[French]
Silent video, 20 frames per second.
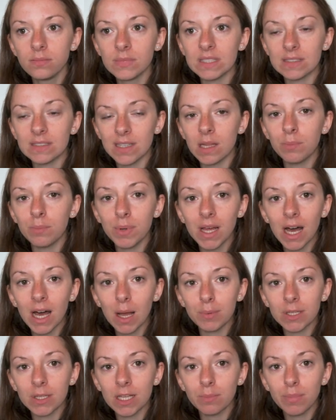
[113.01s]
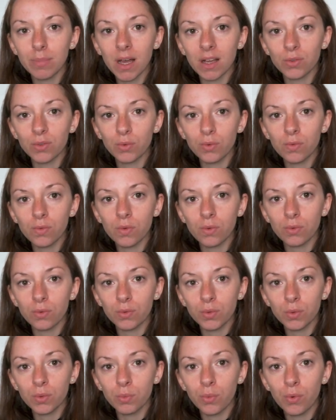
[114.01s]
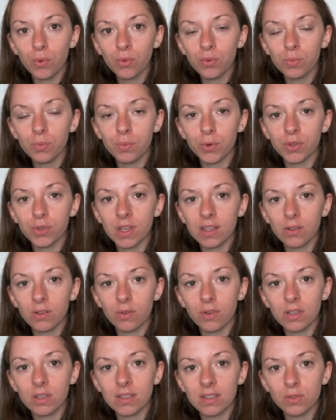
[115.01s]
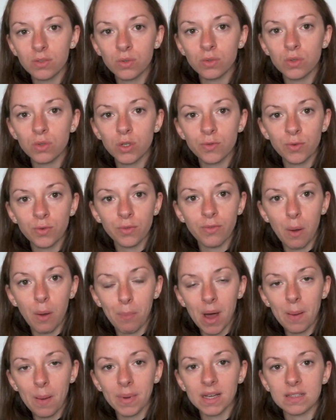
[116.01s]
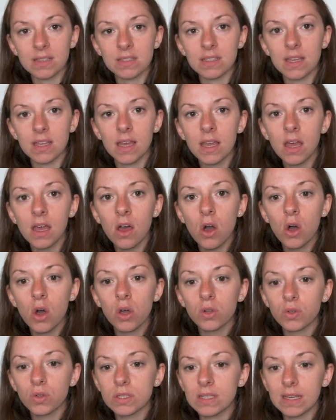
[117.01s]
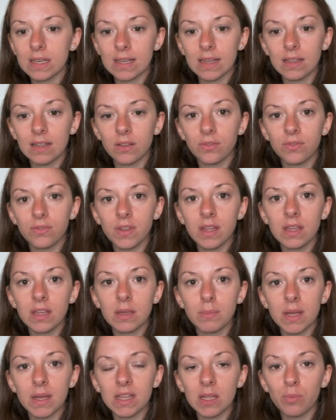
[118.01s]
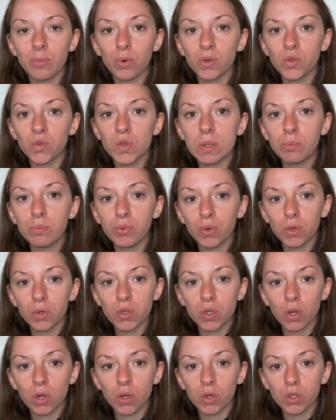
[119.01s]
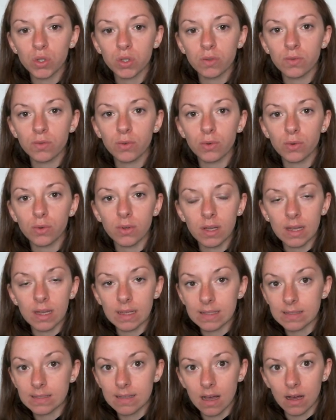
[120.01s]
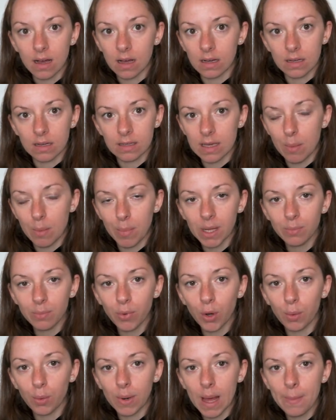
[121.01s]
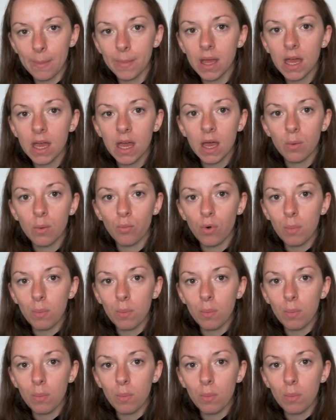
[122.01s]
Ça ne plaira peut-être pas à tout, le monde, peut-être que votre nature de cheveux ne va pas apprécier. Je sais qu'il y a des filles qui mettent des produits purs sur leurs cheveux et ça, il n'y a pas de problème. Moi